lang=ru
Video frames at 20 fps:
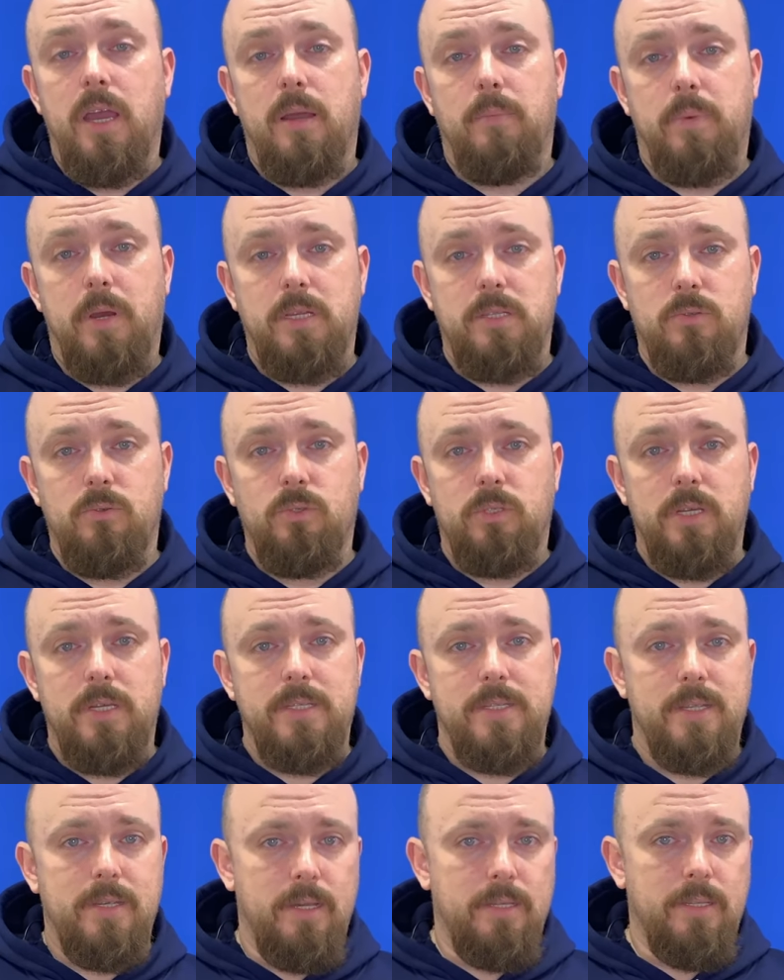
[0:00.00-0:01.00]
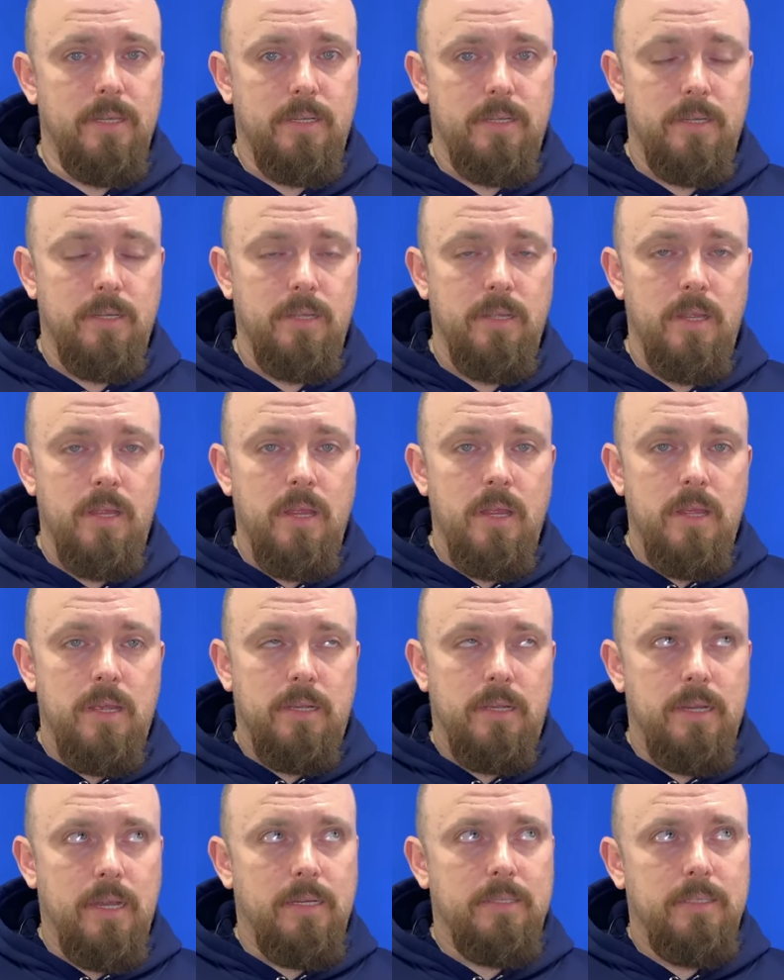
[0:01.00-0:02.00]
образуют осадок,
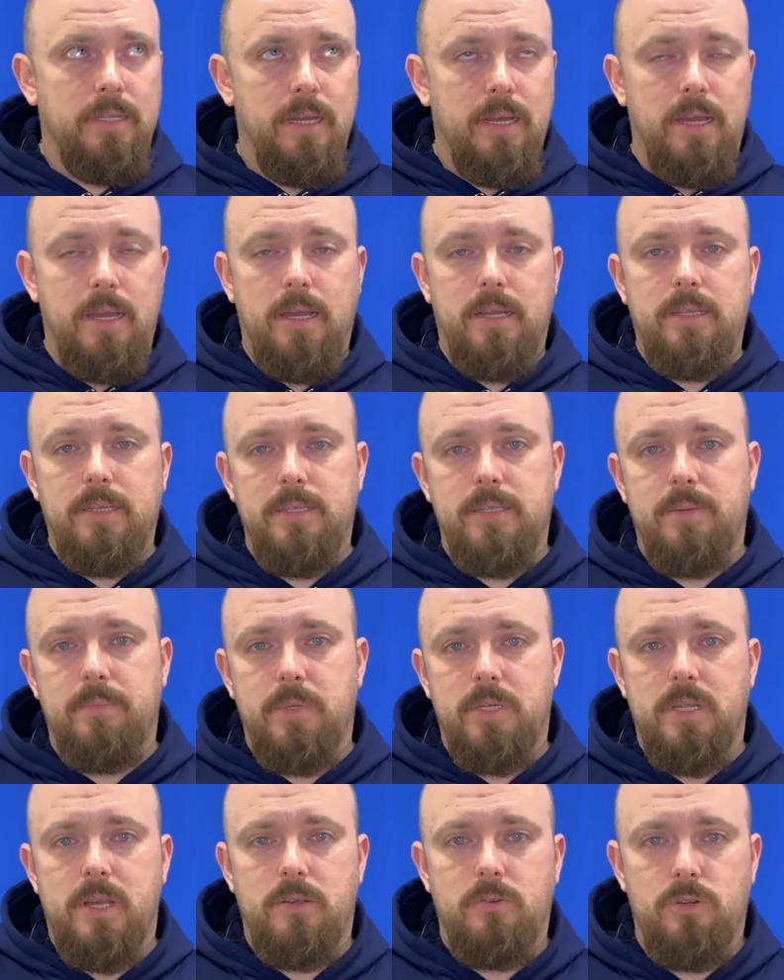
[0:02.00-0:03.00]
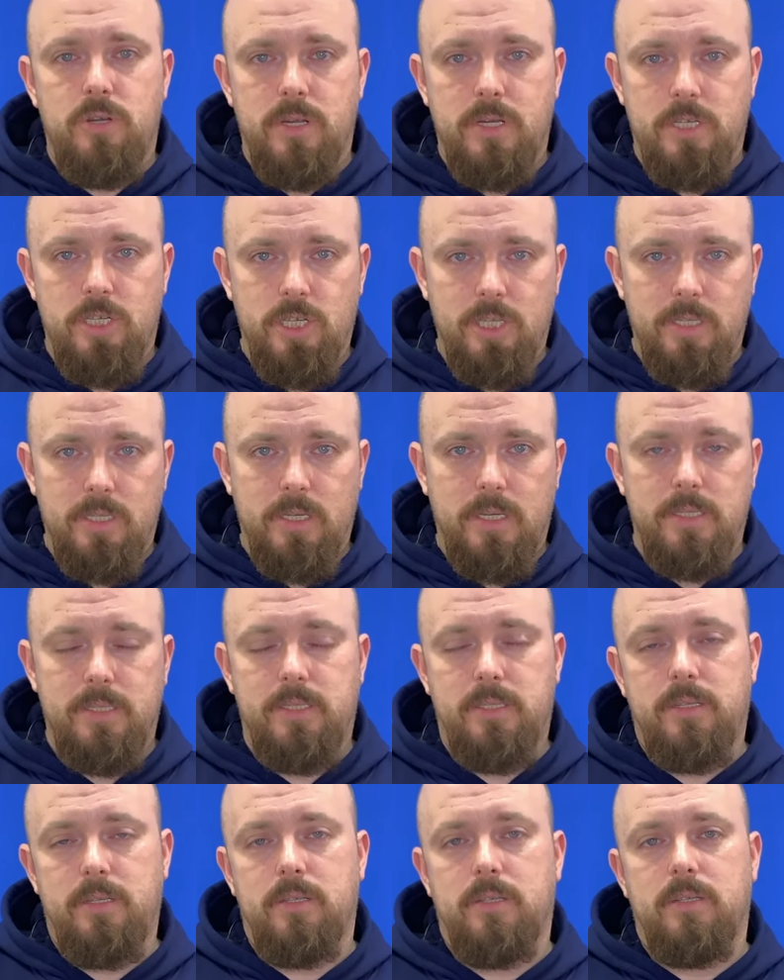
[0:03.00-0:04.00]
когда незамерзающая жидкость
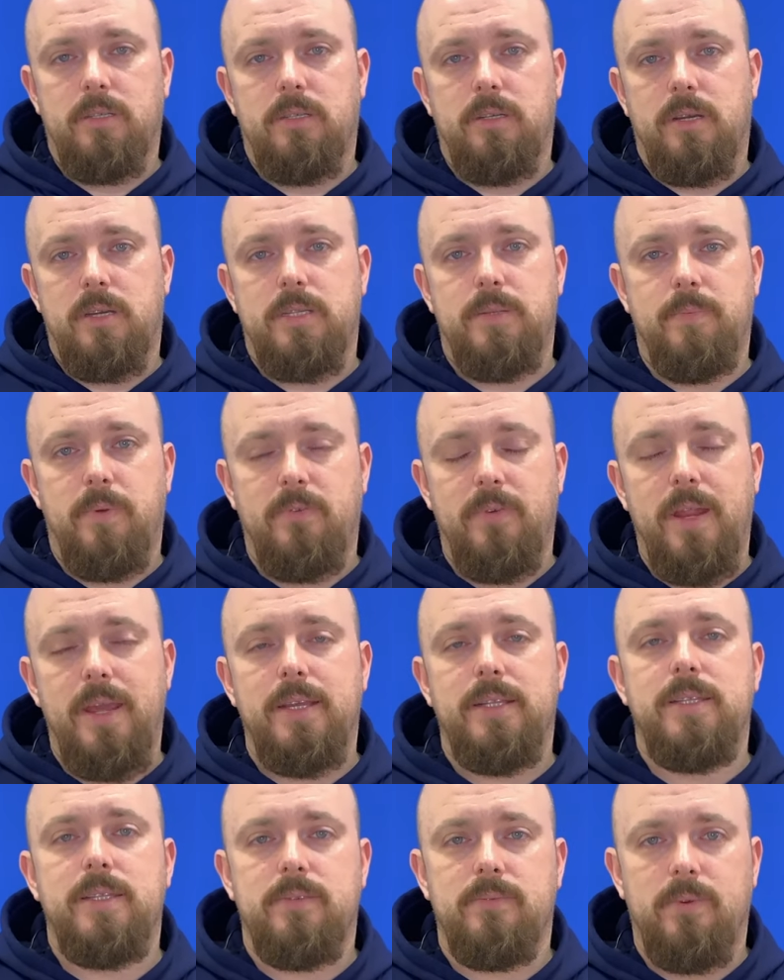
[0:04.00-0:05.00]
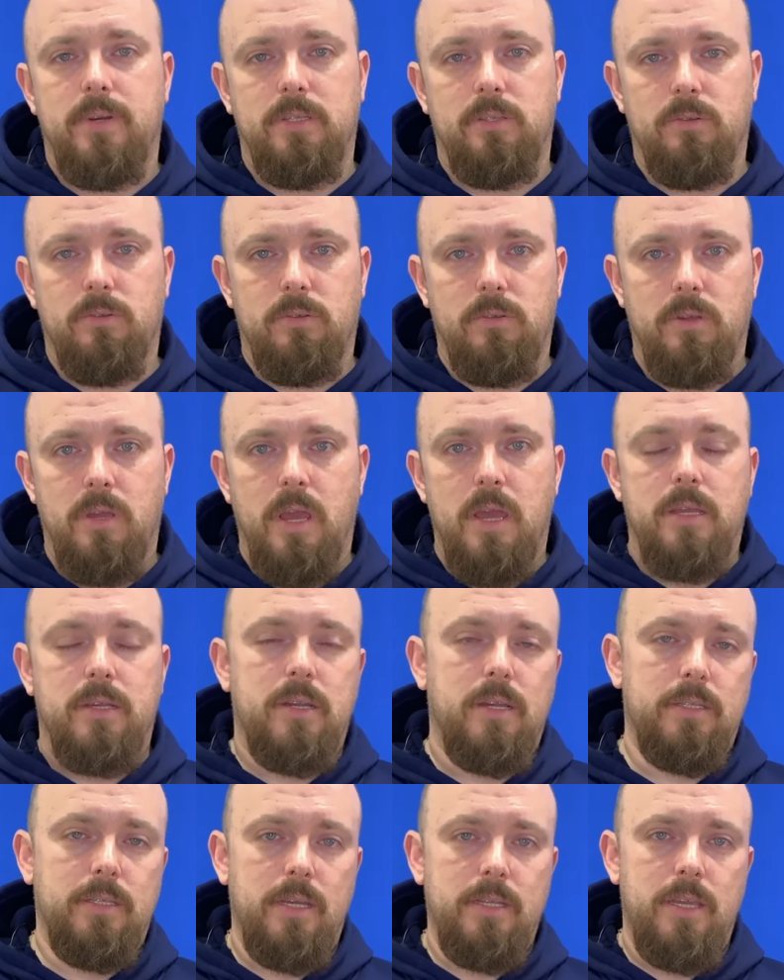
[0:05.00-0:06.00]
э, разбавляется водой,
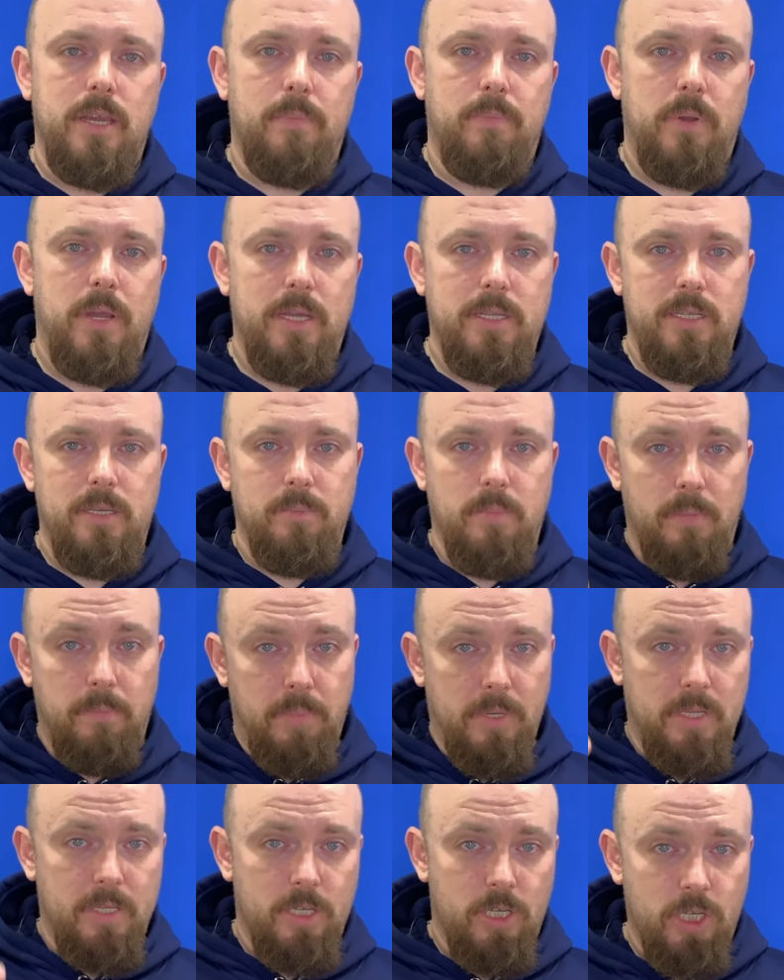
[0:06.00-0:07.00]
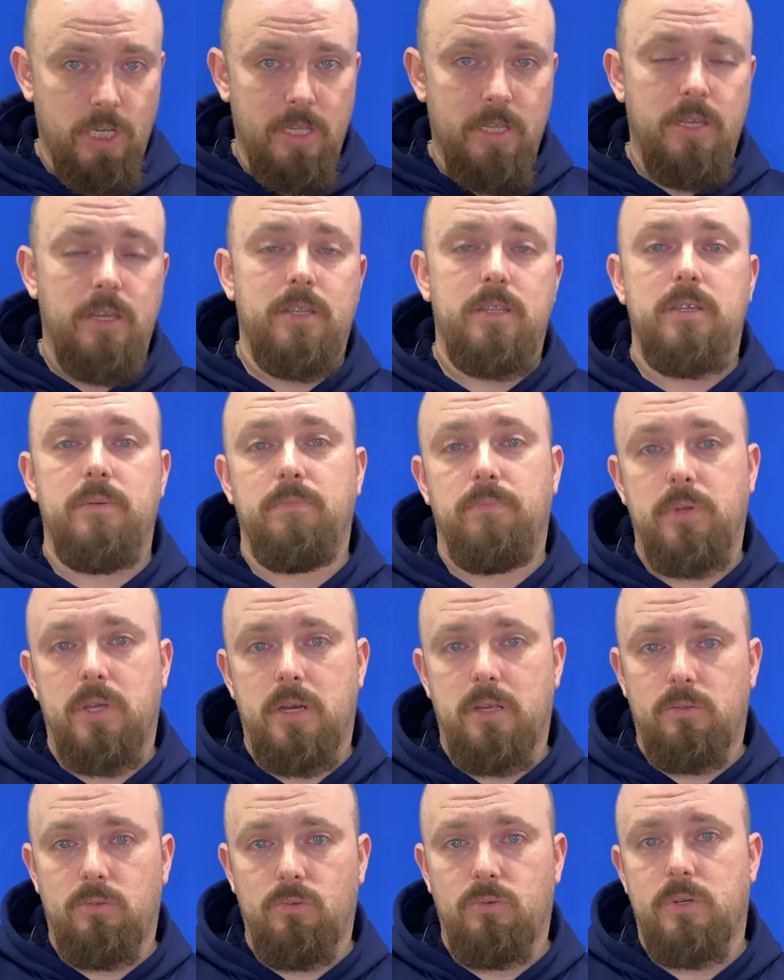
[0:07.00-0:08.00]
когда необходимо понижение
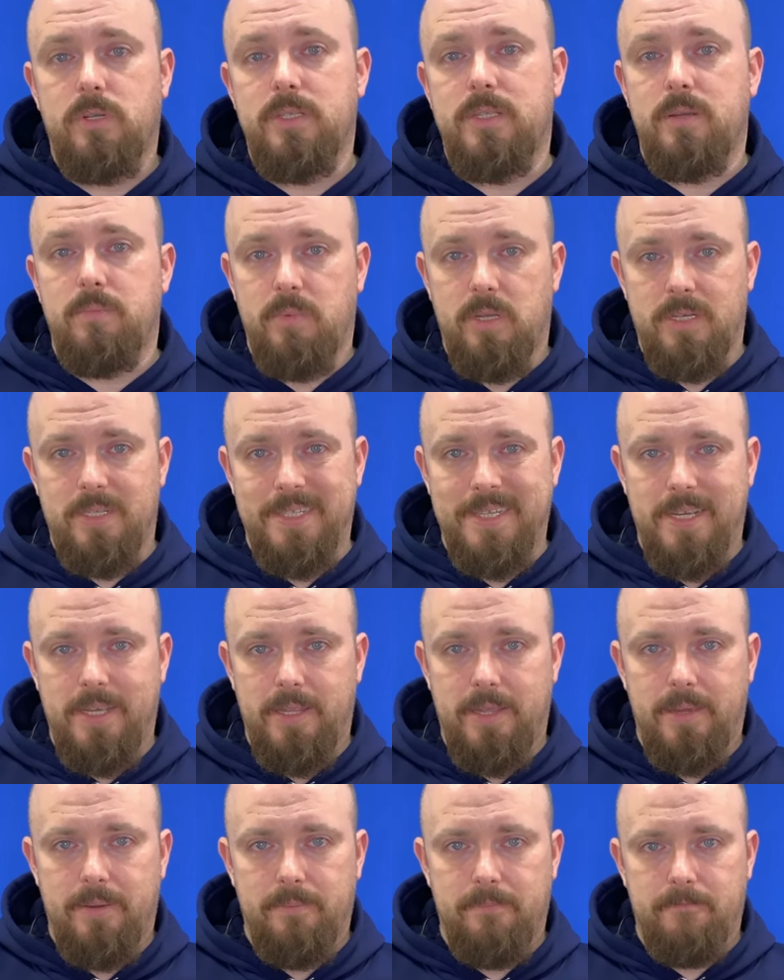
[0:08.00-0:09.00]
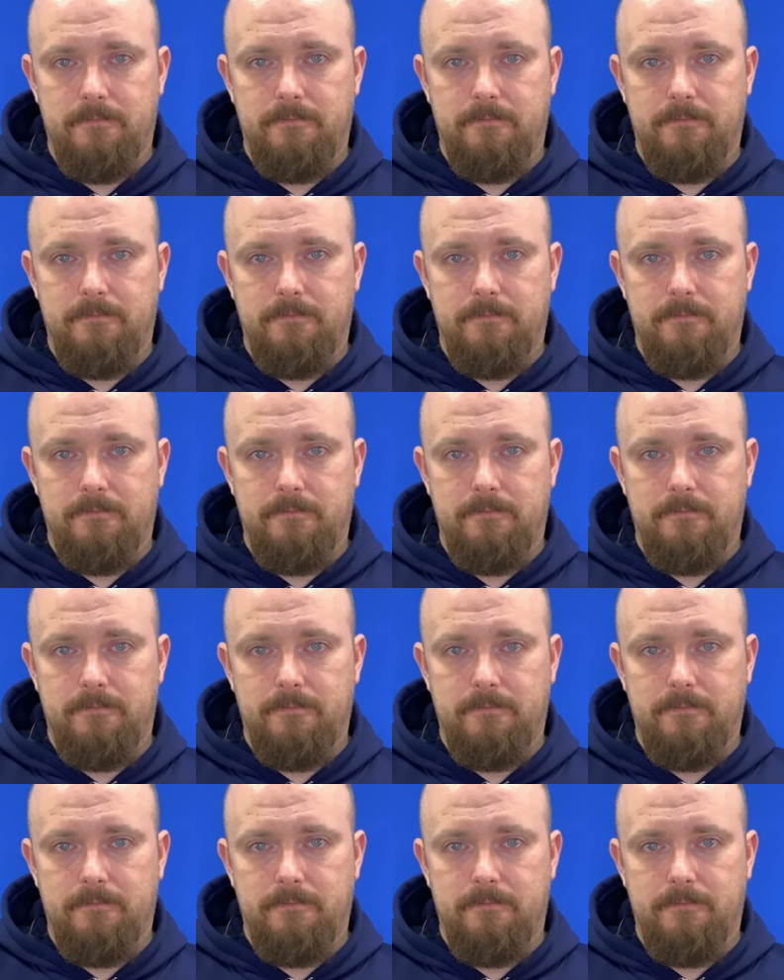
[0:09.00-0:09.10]
температуры замерзания.